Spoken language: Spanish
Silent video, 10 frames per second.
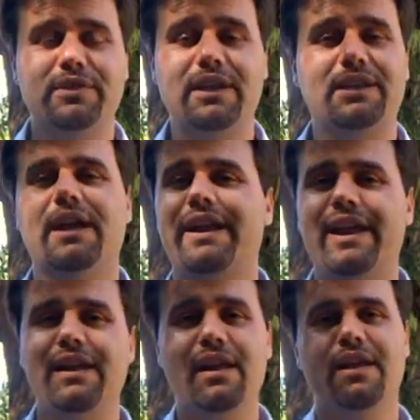usar este
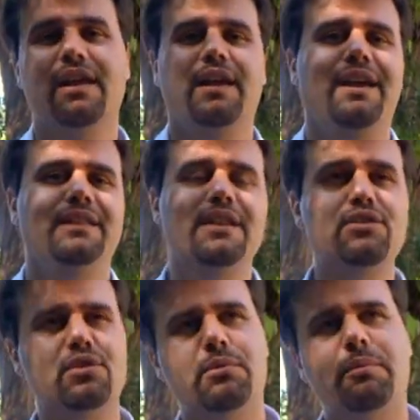canal eh,
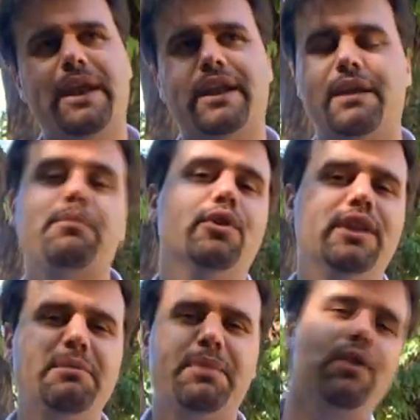tanto como para
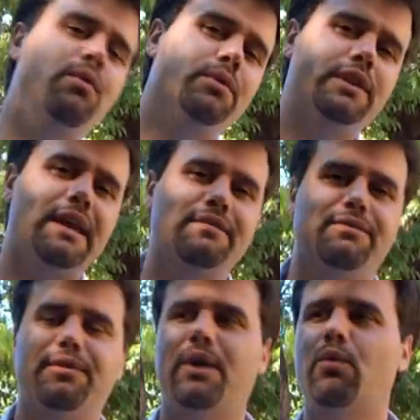responder preguntas
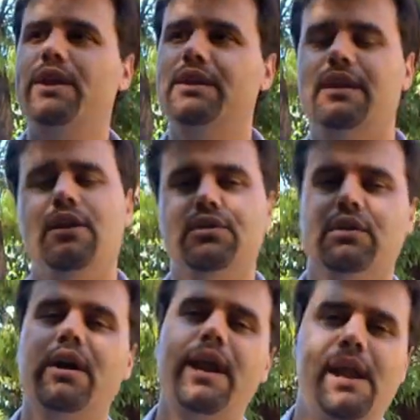frecuentes del
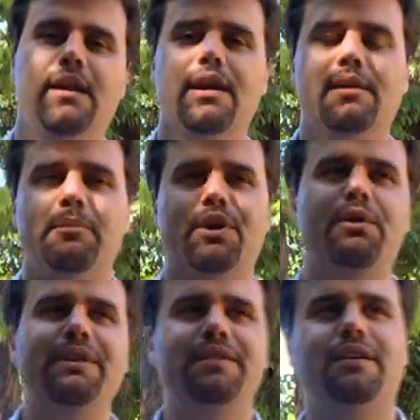otro canal, pero a
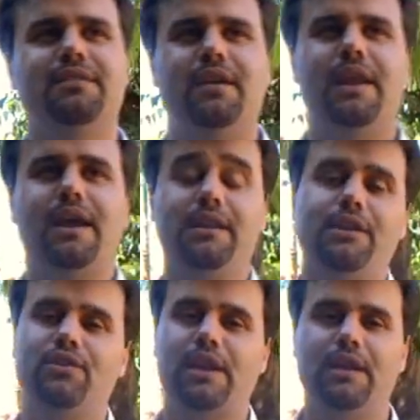veces si la
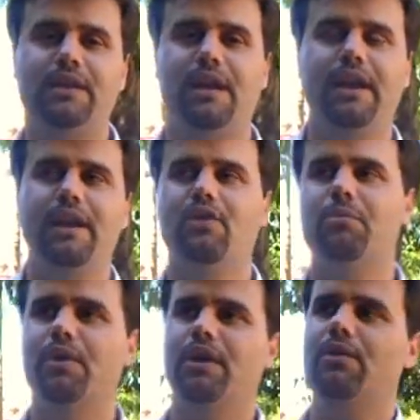gente no está en este canal es
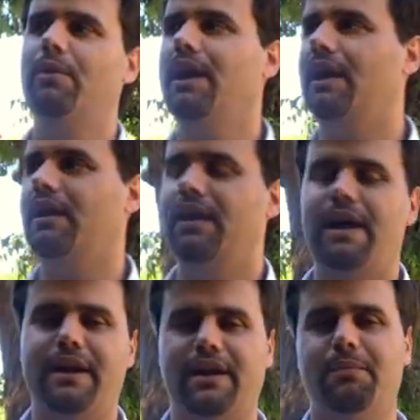como que no ve
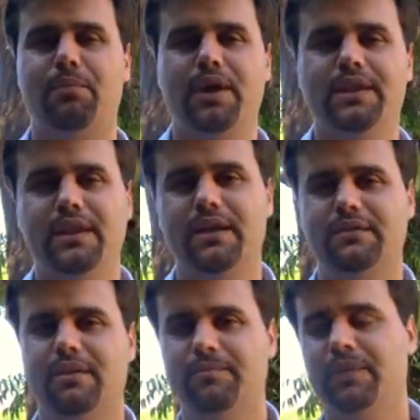las respuestas
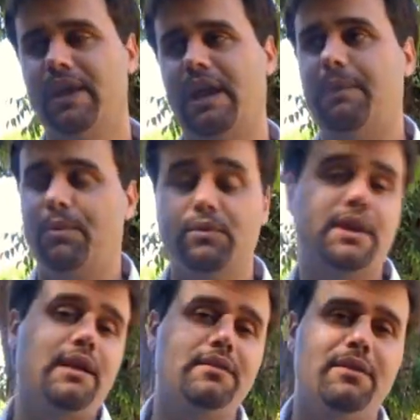a las
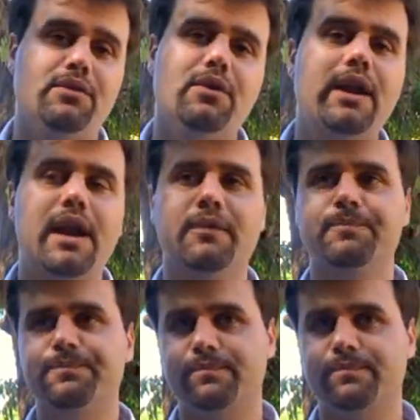preguntas que hacen en el otro canal.